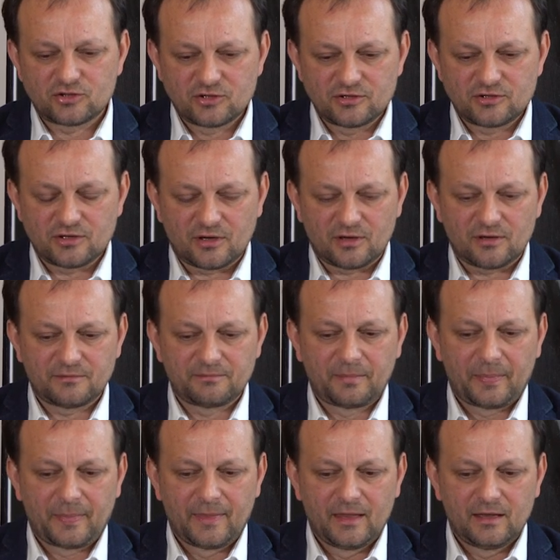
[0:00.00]
życia,
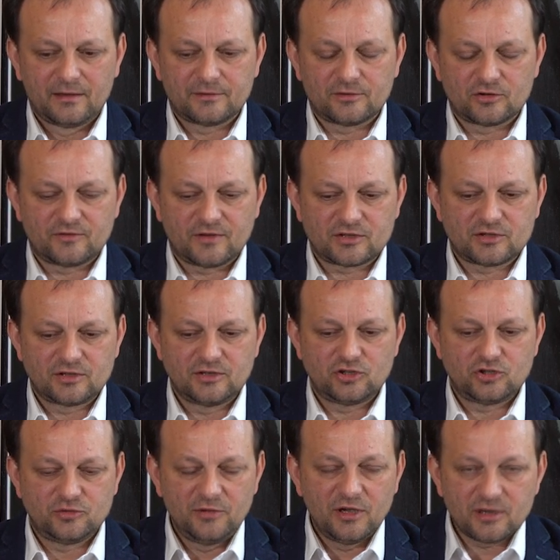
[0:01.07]
doświadczenie
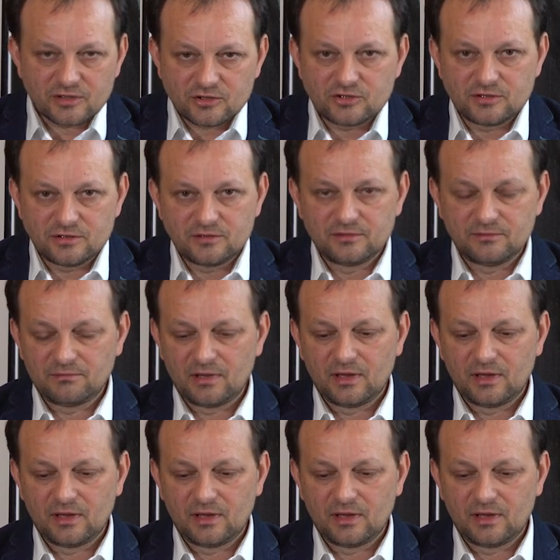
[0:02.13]
śmierci,